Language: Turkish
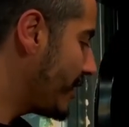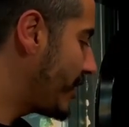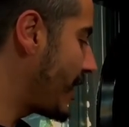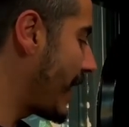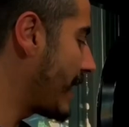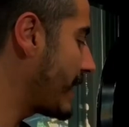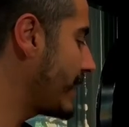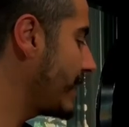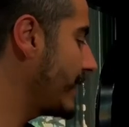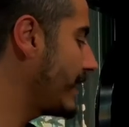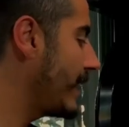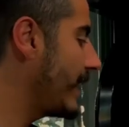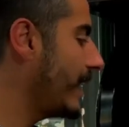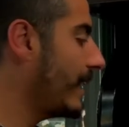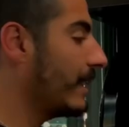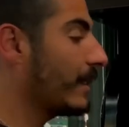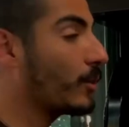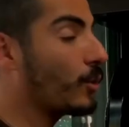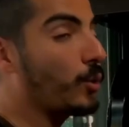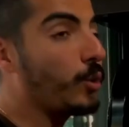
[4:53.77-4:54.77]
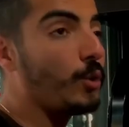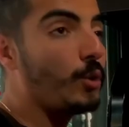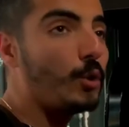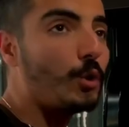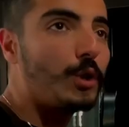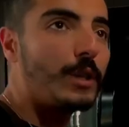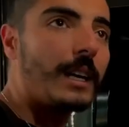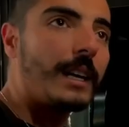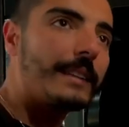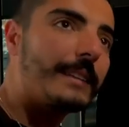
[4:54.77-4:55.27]
İçerisinde
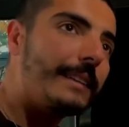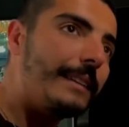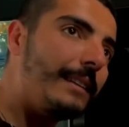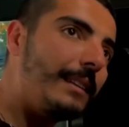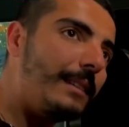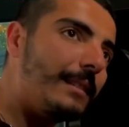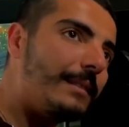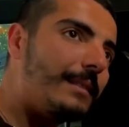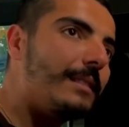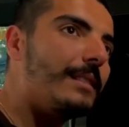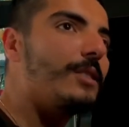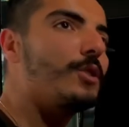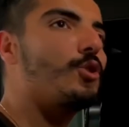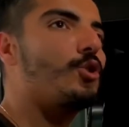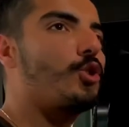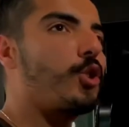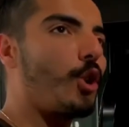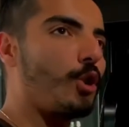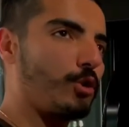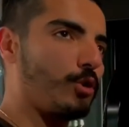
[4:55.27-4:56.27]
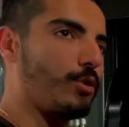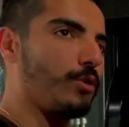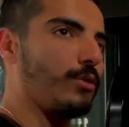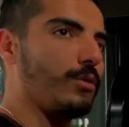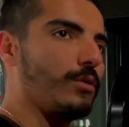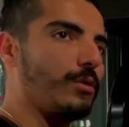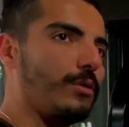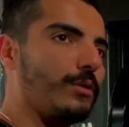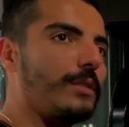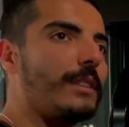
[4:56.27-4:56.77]
uyruk yağı değil, çöz
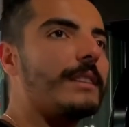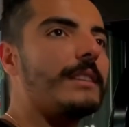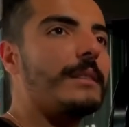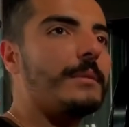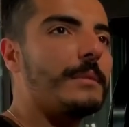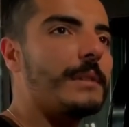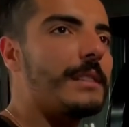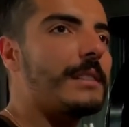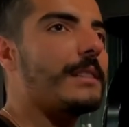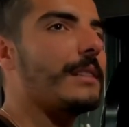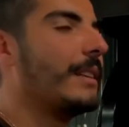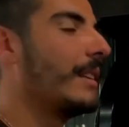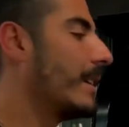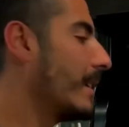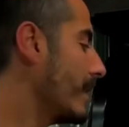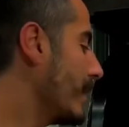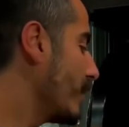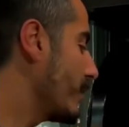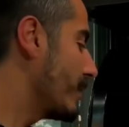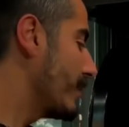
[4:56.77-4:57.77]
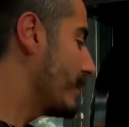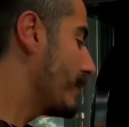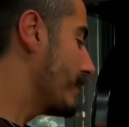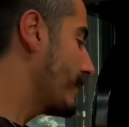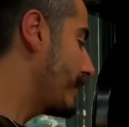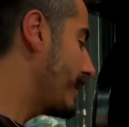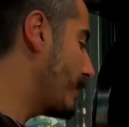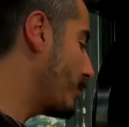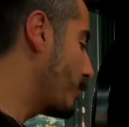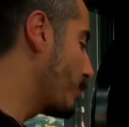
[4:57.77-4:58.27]
dediğimiz
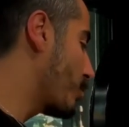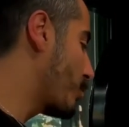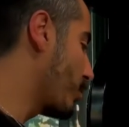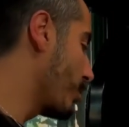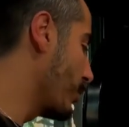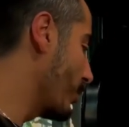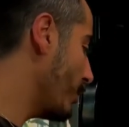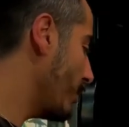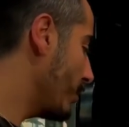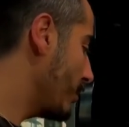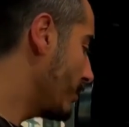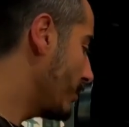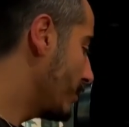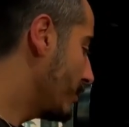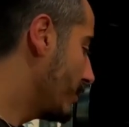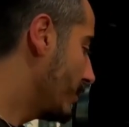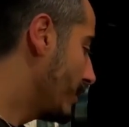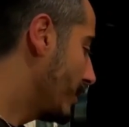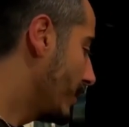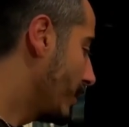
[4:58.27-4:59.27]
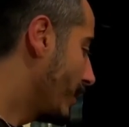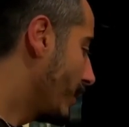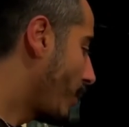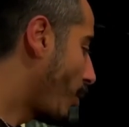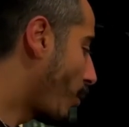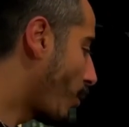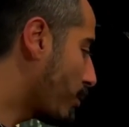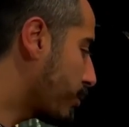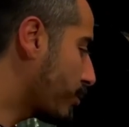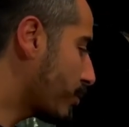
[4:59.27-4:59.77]
ve uykuluk
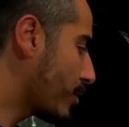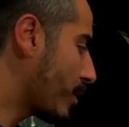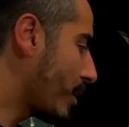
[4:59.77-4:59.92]
olduğu